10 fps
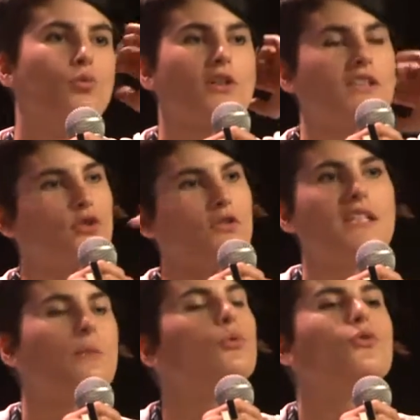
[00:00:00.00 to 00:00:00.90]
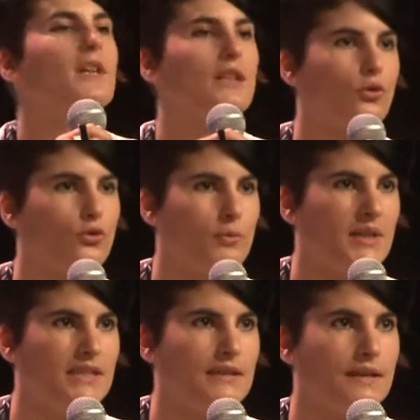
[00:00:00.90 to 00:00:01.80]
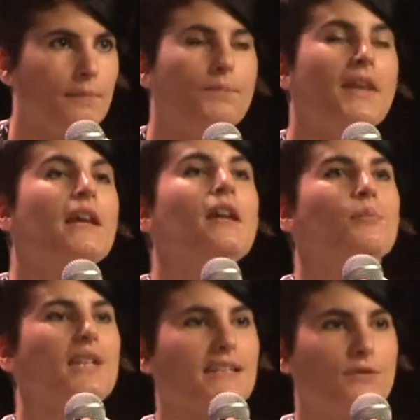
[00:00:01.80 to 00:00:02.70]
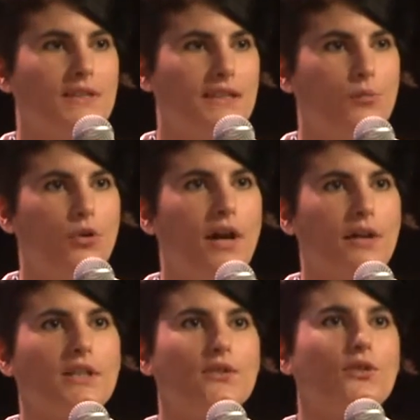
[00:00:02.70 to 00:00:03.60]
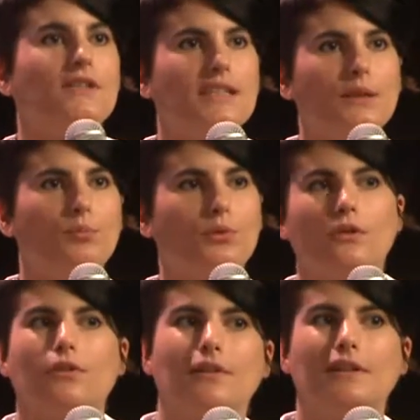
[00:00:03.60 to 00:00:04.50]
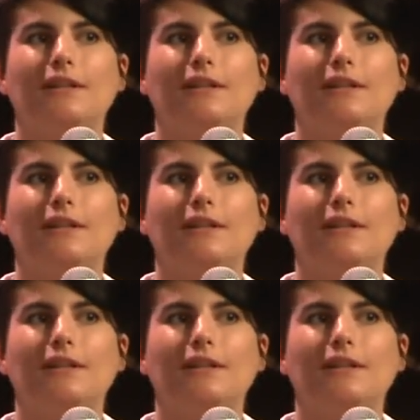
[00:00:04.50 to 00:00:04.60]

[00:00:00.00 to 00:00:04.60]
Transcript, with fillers: pour des choses qui pouvaient être automatisées. Bien évidemment, avec ce type euh,